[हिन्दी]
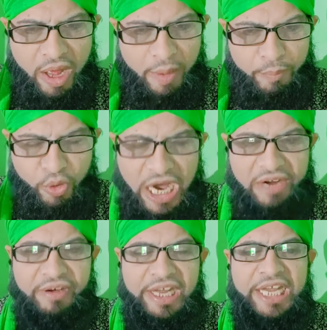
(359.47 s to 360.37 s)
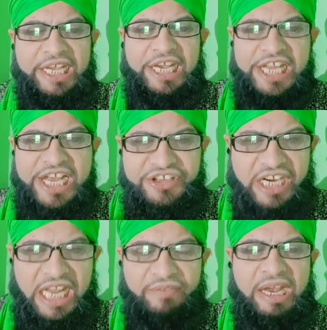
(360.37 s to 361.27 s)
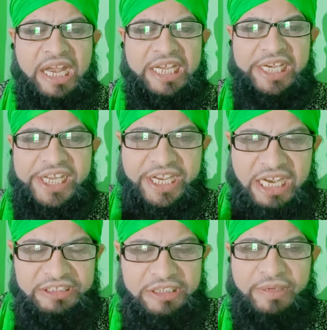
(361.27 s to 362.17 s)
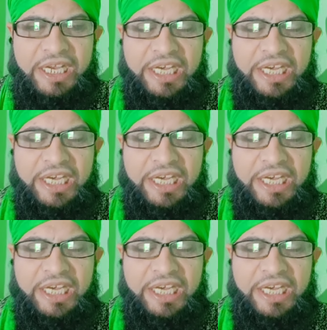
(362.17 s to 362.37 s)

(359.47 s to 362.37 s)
बुखार वाले के लिए जाड़े वाले के लिए खांसी वाले के